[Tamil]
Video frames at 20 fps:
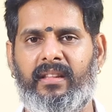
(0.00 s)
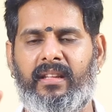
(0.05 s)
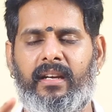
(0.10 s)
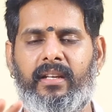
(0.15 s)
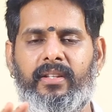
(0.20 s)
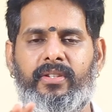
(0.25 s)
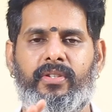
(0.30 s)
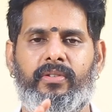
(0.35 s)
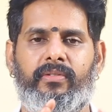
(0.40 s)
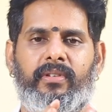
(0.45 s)

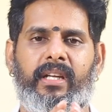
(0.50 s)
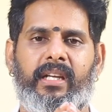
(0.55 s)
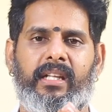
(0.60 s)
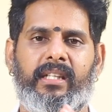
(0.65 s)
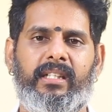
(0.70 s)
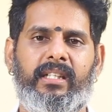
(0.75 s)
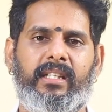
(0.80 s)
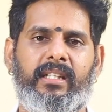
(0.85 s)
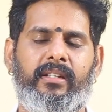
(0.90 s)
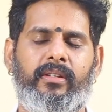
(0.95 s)
தெளிச்சு
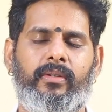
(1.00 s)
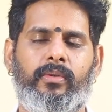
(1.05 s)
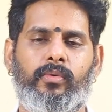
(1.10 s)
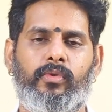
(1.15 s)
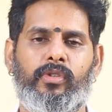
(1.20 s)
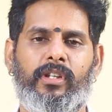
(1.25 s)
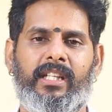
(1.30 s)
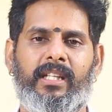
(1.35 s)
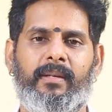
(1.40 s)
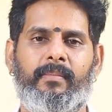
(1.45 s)
விடுறது
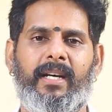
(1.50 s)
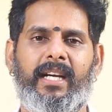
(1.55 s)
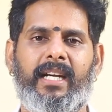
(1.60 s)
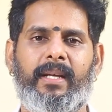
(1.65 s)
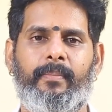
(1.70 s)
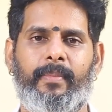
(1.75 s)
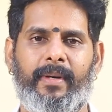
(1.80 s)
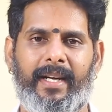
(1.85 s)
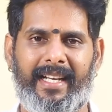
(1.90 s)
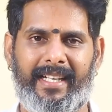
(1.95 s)

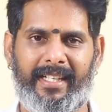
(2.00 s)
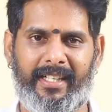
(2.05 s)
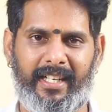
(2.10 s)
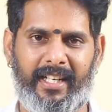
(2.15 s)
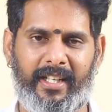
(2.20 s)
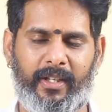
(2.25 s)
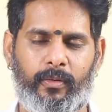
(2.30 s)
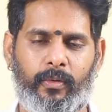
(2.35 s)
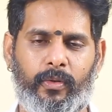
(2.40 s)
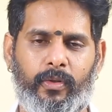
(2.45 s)
உன்னதமான
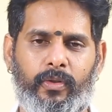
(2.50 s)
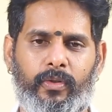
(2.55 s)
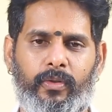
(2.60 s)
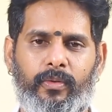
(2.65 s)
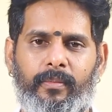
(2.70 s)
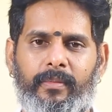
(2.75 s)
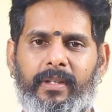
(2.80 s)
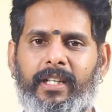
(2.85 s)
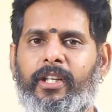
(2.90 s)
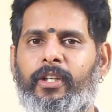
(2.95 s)
பலன்களை
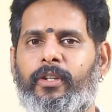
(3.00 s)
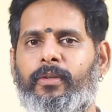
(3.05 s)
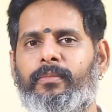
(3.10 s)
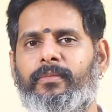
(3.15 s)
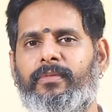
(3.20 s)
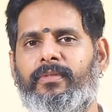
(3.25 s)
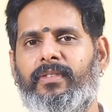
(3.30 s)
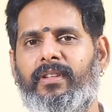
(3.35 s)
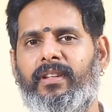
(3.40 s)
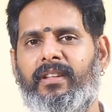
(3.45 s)
கொடுக்கும் மீண்டும்